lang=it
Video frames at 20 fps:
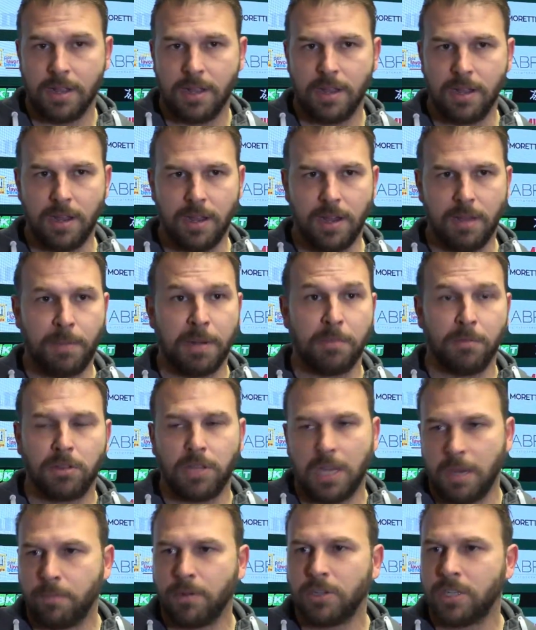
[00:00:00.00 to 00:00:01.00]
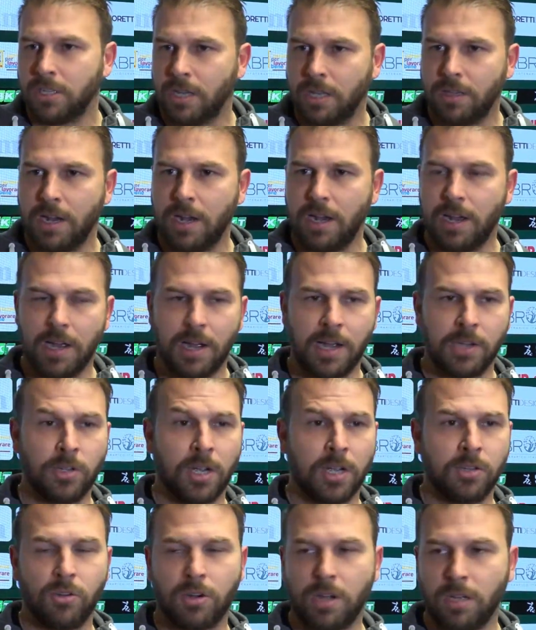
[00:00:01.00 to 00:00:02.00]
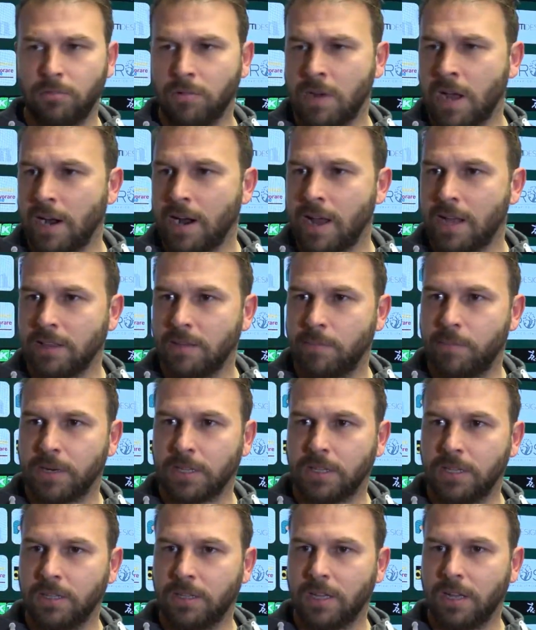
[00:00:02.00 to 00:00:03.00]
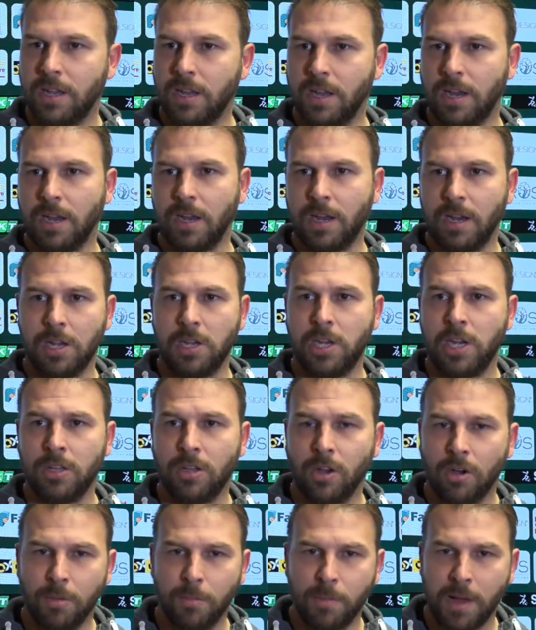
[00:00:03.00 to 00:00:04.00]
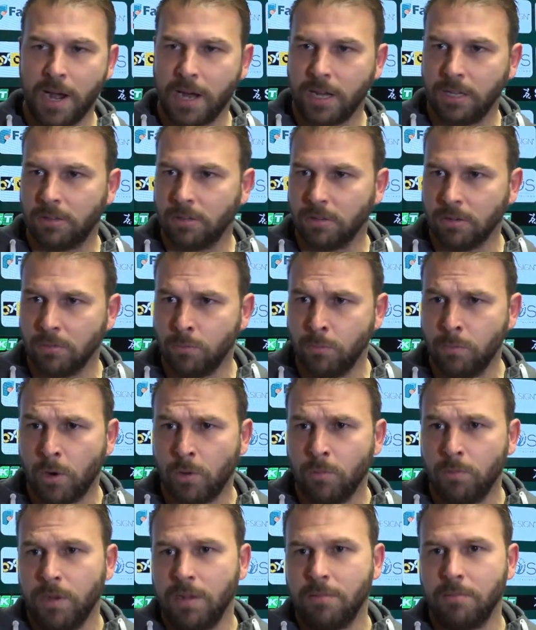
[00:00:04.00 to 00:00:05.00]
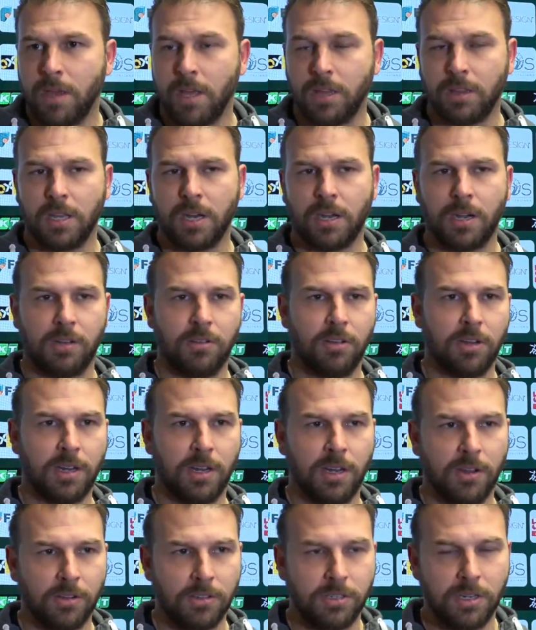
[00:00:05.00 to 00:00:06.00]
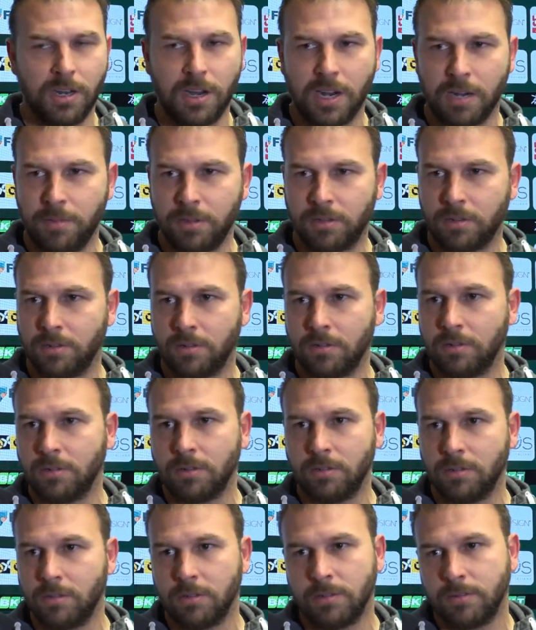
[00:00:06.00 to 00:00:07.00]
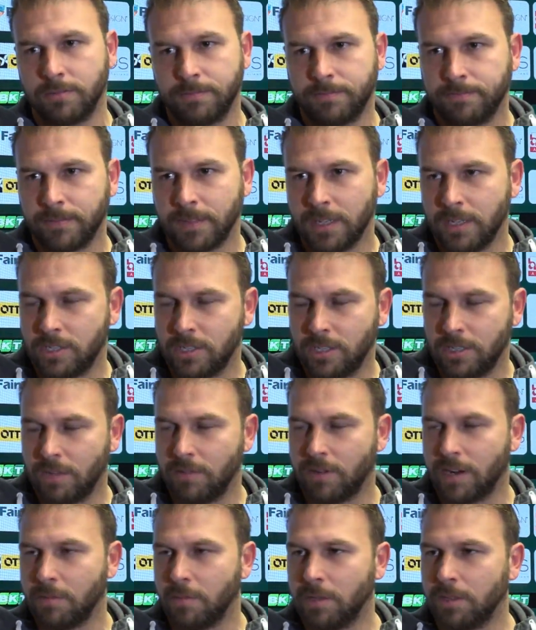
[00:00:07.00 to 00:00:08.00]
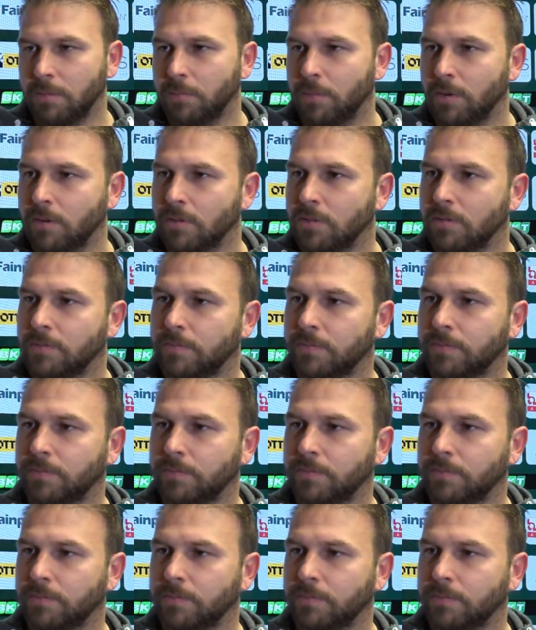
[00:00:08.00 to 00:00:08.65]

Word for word: Eh, primo tempo Cittadella ha, ha, giocato una grande partita e gli do merito um, umilmente, credo che oggi l'arbitro incida veramente poco.